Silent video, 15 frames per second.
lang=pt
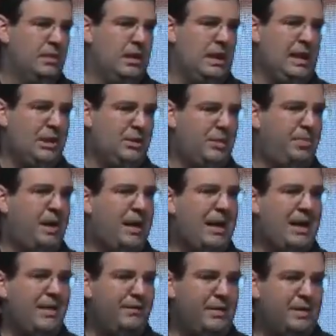lendo a
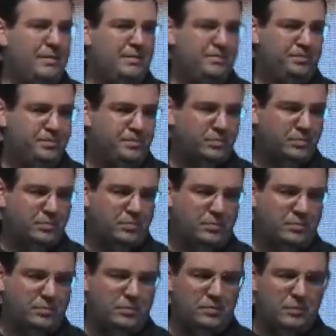palavra,
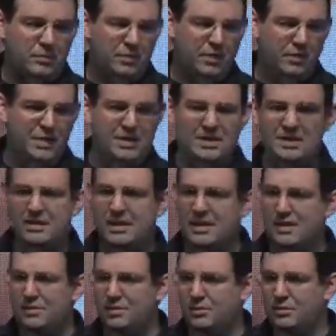
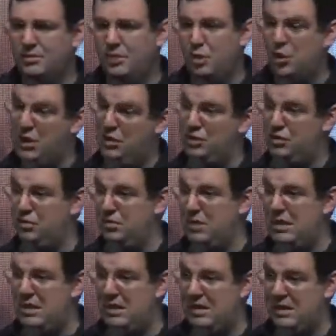visitando. Eu conheço
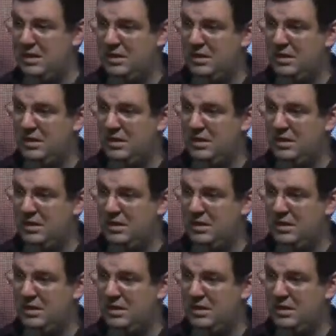uma,